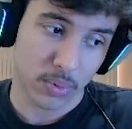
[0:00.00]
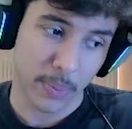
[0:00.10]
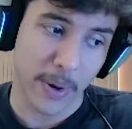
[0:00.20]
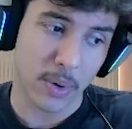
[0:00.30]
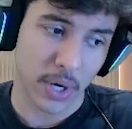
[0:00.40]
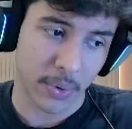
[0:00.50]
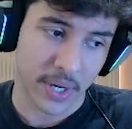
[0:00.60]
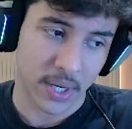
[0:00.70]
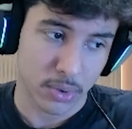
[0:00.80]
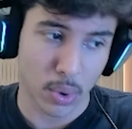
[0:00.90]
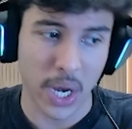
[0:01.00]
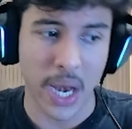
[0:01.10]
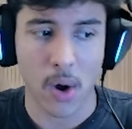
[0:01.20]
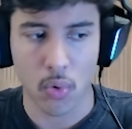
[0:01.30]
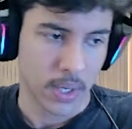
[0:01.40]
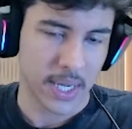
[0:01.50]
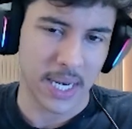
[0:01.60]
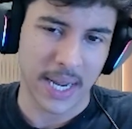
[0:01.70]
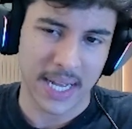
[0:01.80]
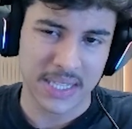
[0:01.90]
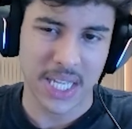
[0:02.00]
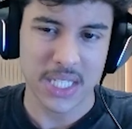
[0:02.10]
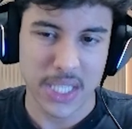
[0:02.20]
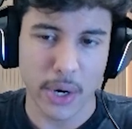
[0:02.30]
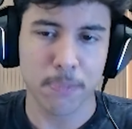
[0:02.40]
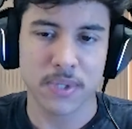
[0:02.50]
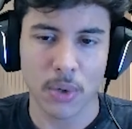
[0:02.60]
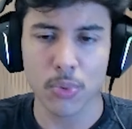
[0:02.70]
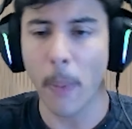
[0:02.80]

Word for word: Do banco não, né? Do elenco. Ele é a terceira opção do